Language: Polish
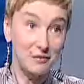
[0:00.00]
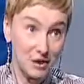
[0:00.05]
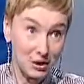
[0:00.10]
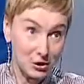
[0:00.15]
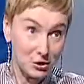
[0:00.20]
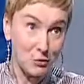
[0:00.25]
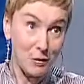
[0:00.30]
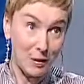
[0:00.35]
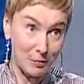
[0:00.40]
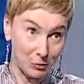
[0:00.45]

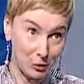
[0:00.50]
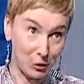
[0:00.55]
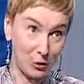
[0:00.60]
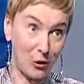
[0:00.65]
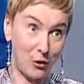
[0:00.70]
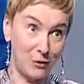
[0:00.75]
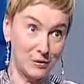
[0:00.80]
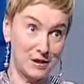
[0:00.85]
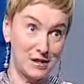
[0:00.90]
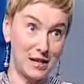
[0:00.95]
wierzyłam do
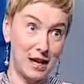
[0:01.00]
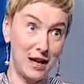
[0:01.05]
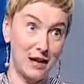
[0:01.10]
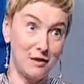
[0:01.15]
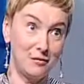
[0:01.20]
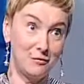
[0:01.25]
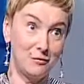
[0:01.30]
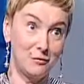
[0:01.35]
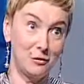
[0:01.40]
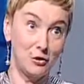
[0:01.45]

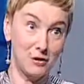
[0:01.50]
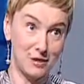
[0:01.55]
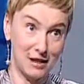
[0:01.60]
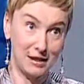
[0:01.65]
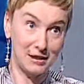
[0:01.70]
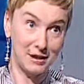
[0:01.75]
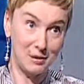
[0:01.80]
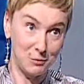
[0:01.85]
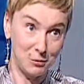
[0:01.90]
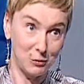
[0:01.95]
końca, do
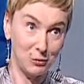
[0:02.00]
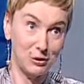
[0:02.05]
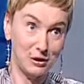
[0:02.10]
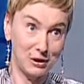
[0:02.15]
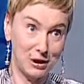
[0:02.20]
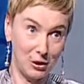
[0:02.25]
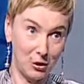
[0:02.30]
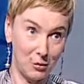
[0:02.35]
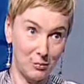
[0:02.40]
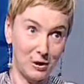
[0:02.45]
ostatniej minuty
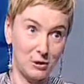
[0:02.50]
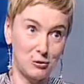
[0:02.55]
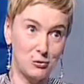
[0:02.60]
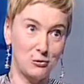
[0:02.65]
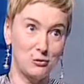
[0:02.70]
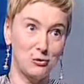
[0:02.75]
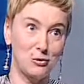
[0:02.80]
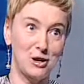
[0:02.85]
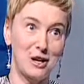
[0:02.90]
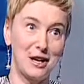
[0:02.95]
tego
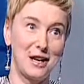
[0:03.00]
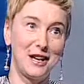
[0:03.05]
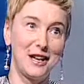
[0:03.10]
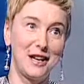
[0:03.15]
meczu, że